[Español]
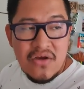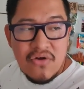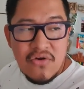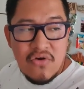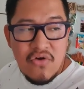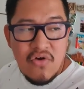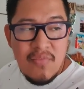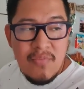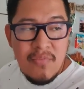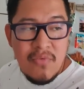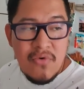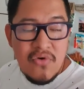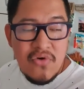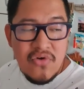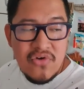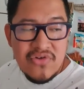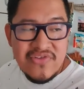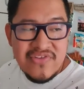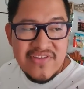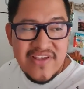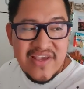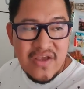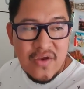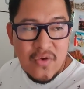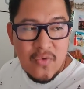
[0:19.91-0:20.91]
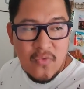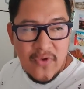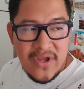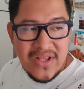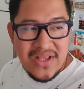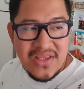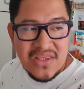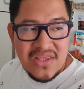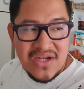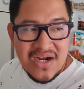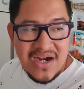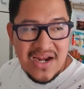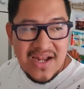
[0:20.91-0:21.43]
cómo se
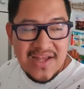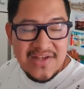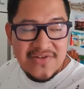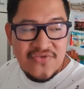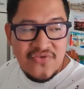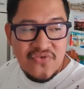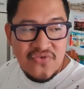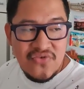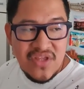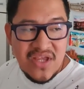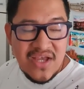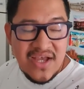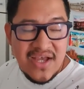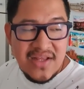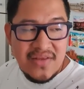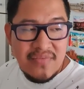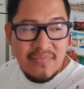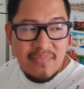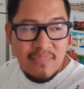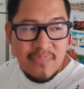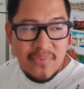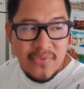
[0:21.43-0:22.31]
encuentra la ciudad